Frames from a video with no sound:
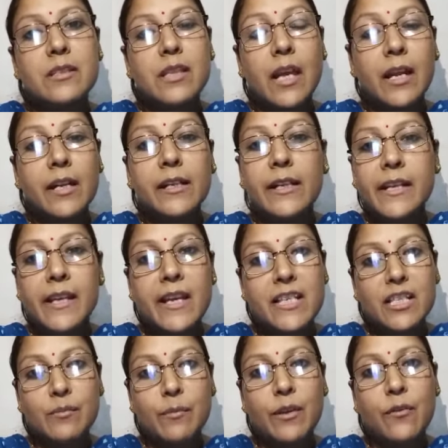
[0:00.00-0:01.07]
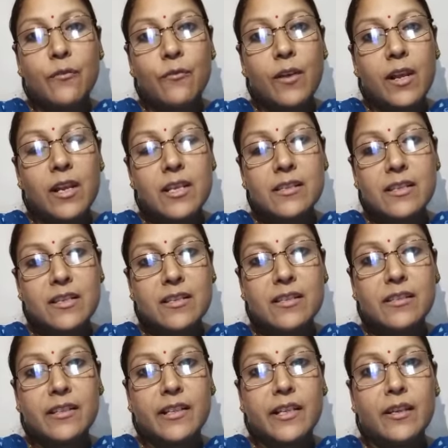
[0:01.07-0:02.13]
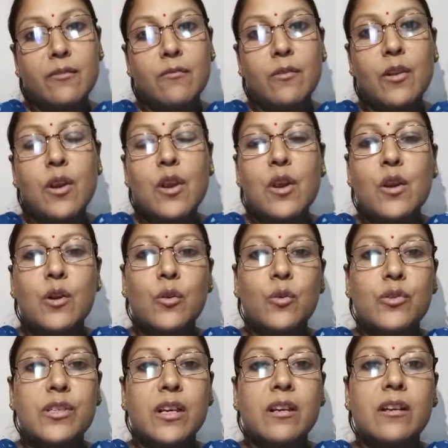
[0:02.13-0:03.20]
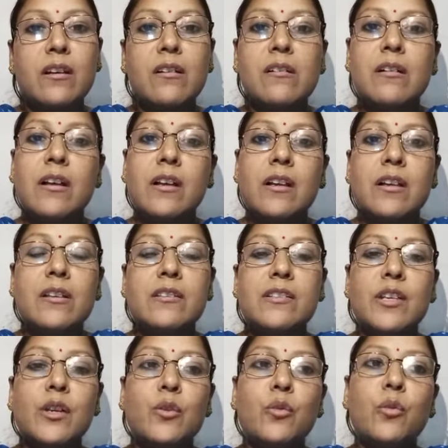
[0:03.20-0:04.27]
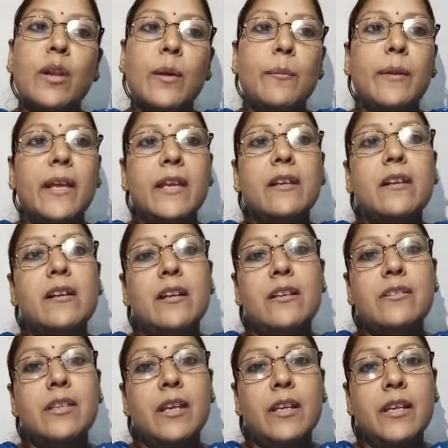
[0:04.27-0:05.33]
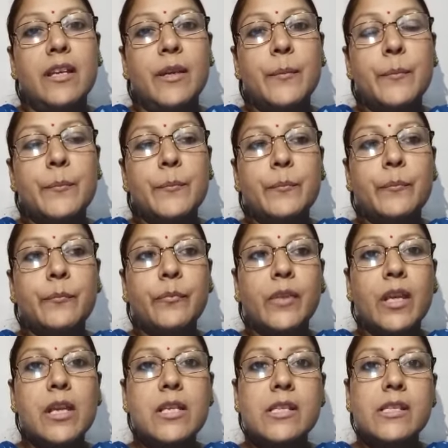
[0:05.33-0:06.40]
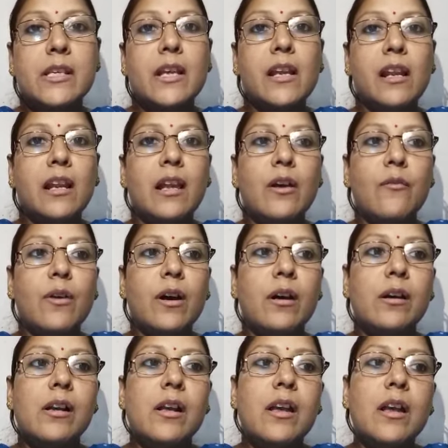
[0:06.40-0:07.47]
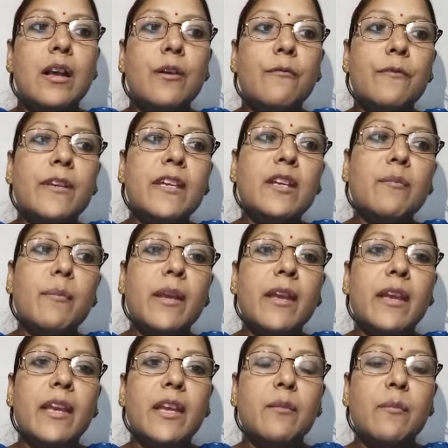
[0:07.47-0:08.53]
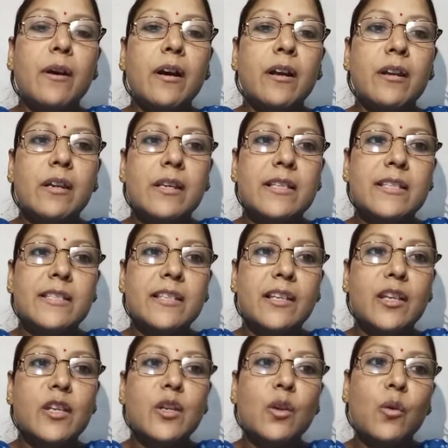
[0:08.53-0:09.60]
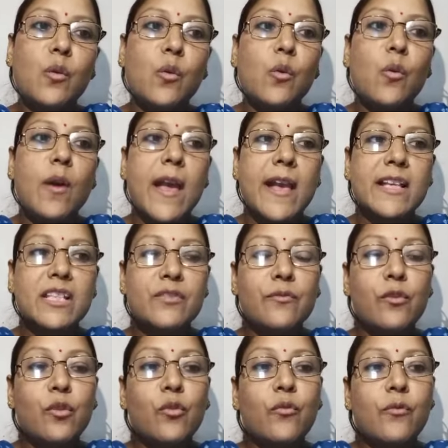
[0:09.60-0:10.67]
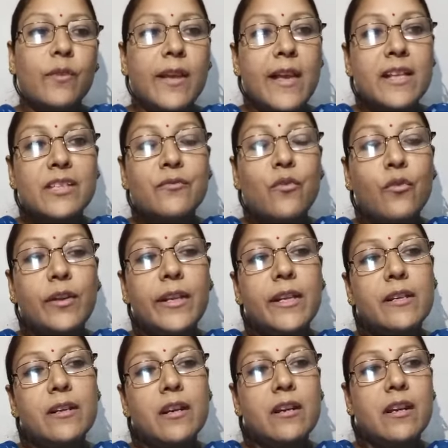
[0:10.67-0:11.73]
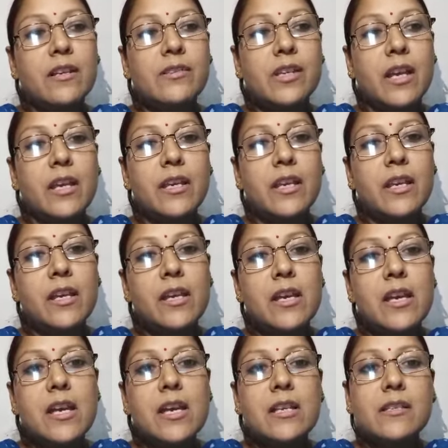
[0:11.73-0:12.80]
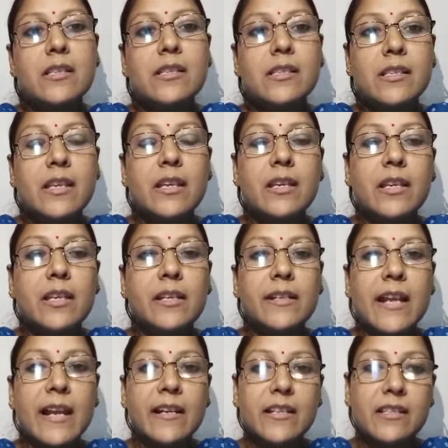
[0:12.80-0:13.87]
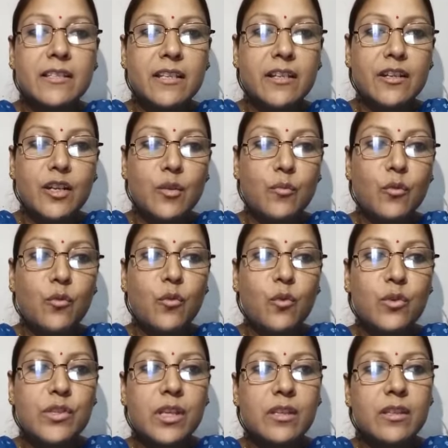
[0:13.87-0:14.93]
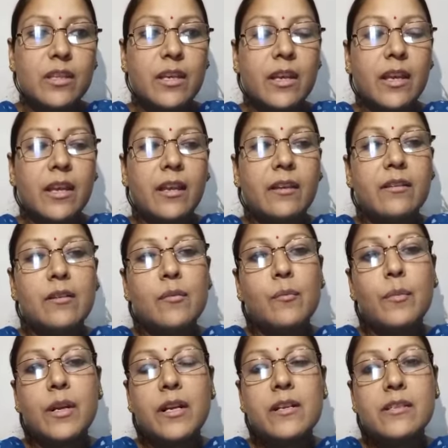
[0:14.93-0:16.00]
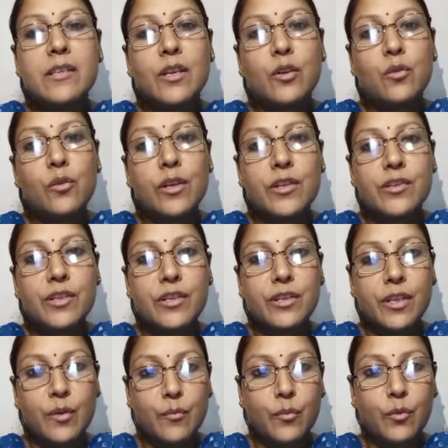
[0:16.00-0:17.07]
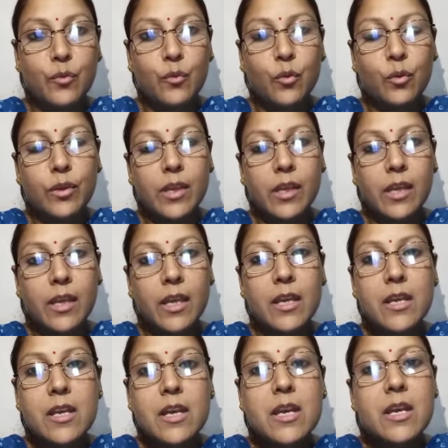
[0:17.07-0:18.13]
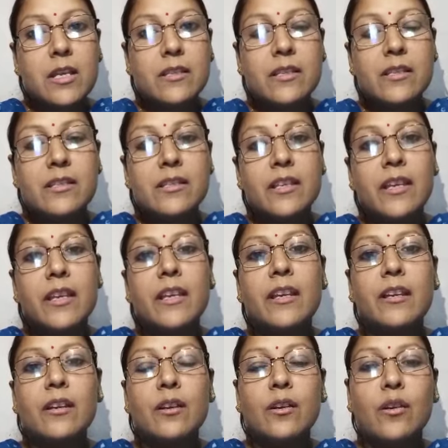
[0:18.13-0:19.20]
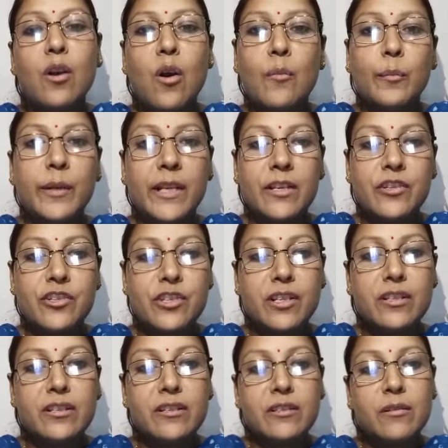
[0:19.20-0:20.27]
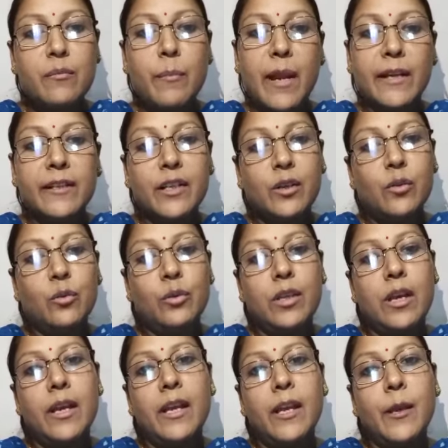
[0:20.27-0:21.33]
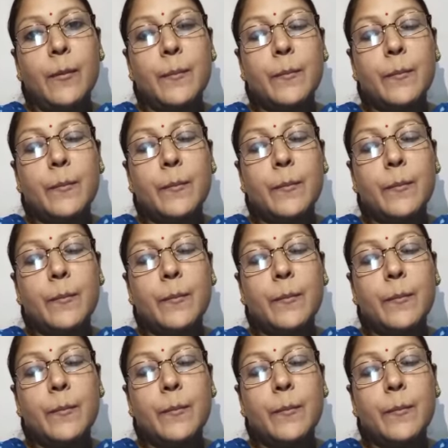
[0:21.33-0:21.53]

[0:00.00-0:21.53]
30 एस वाला सनस्क्रीन रोज़ाना ज़रूर अप्लाई करना चाहिए इसके अलावा वीक में एक बार स्किन को एक्सफ्लो एक्सफोलिएट करना चाहिए जिससे कि डेड स्किन रिमूव हो जाती है ब्लड सर्कुलेशन इम्प्रूव होता है जिससे कॉम्प्लेक्शन बेटर होता है